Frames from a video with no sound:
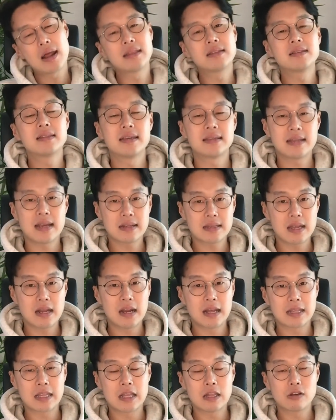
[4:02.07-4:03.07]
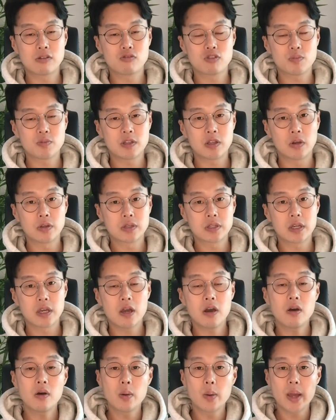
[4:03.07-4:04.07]
라는 내 상태를 나타나고 싶을 때 어떻게
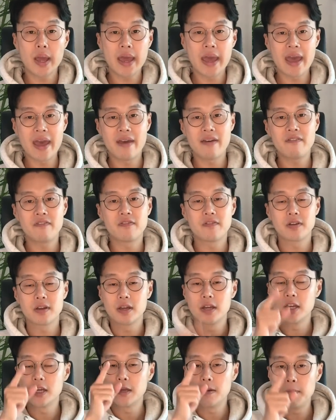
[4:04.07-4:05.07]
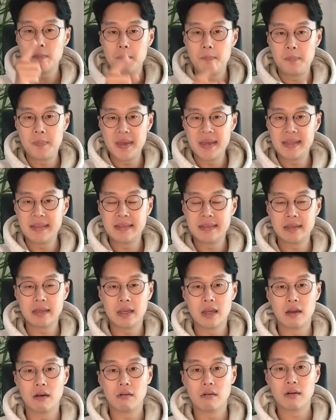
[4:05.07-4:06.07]
해요? have been
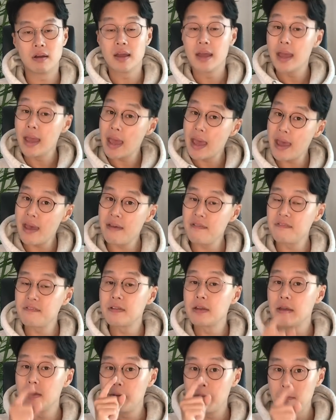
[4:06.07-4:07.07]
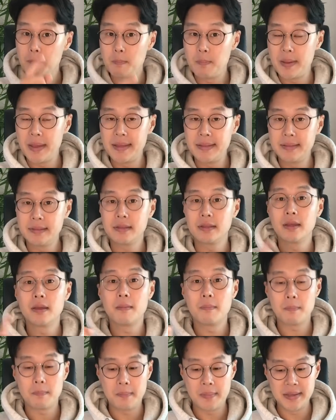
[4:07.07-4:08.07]
이에요. have been
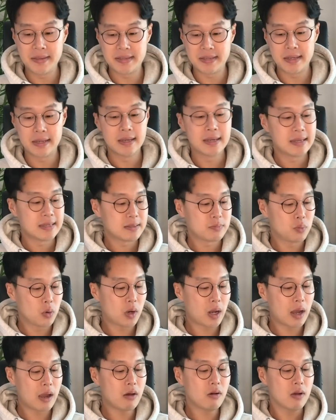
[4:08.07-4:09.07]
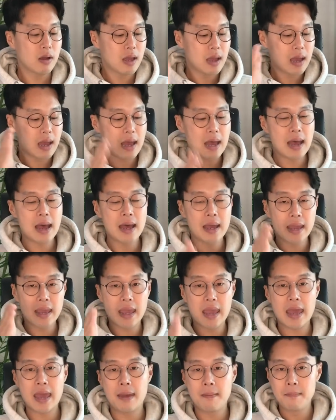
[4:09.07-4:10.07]
busy. 볼까요?
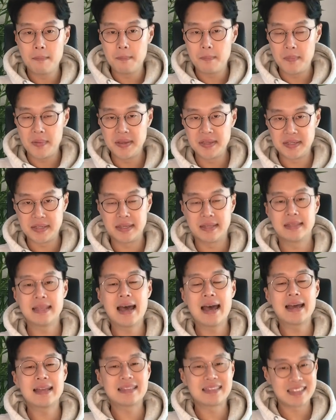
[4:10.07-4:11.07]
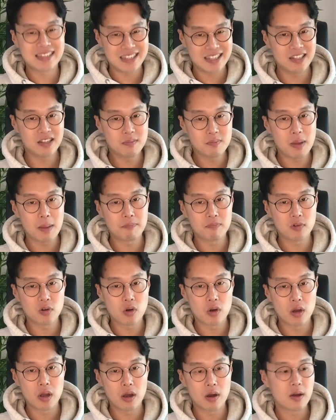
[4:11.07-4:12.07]
I am busy. 나 지금 바쁜
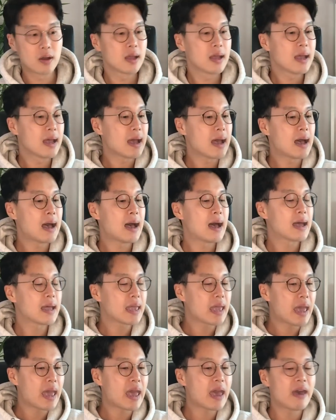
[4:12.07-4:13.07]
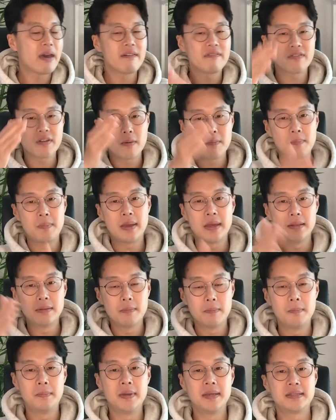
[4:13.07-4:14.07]
거예요. I have
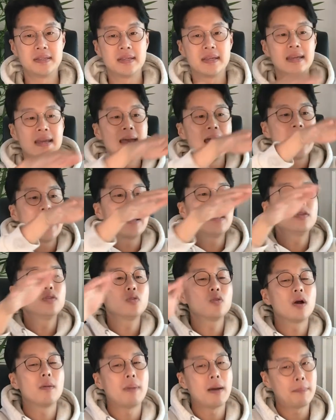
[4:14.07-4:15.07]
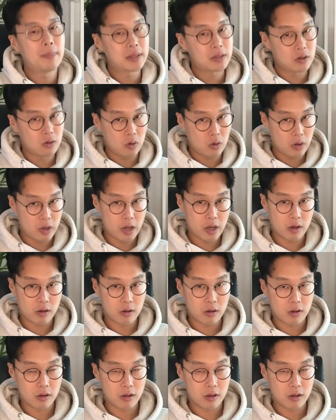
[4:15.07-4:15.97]
been busy. 한동안 바빴던 거예요.